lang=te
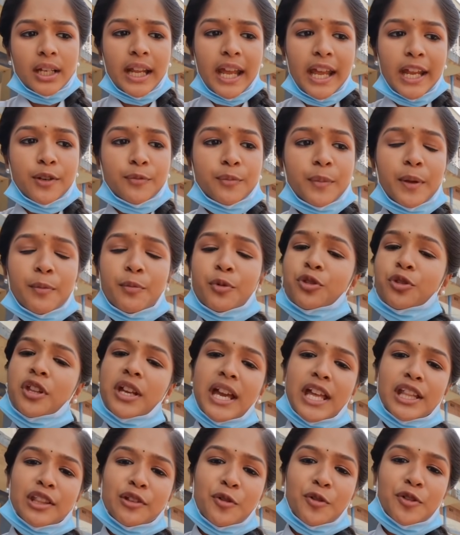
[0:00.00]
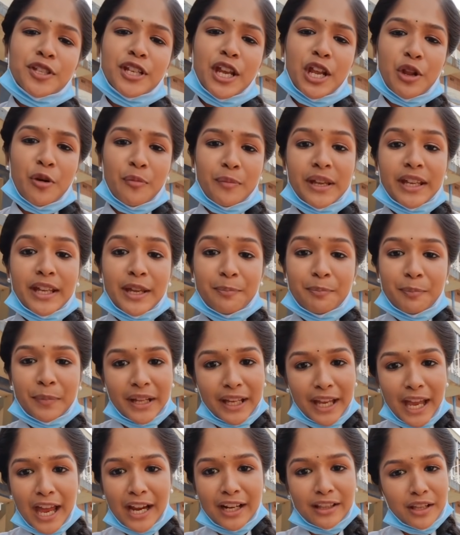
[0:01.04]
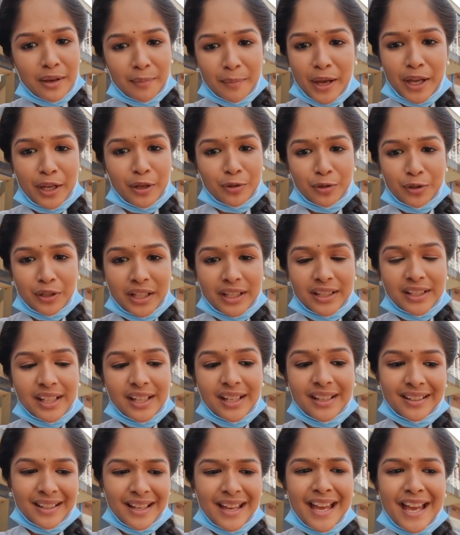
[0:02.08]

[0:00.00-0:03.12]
నేను మీ ముందుకు ఎందుకు వచ్చానో మీకు ఇప్పటికే అర్థమై ఉంటుంది